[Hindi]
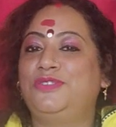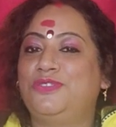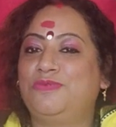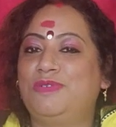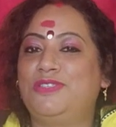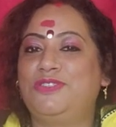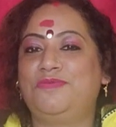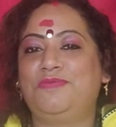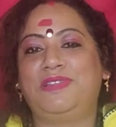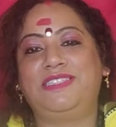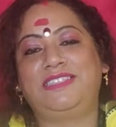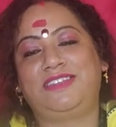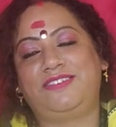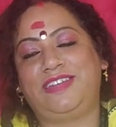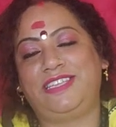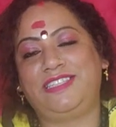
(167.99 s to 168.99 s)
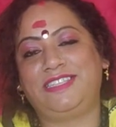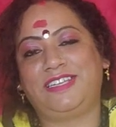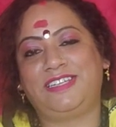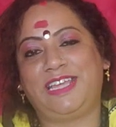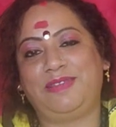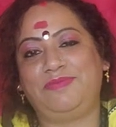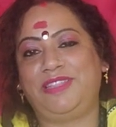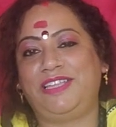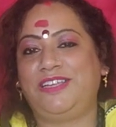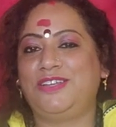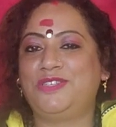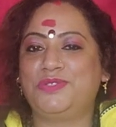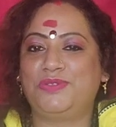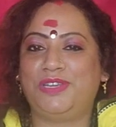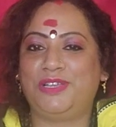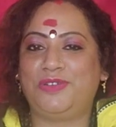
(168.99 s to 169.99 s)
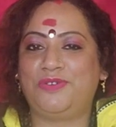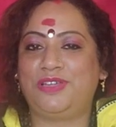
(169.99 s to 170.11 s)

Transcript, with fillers: सुबह सुबह सनराइज का टाइम देखकर सूर्य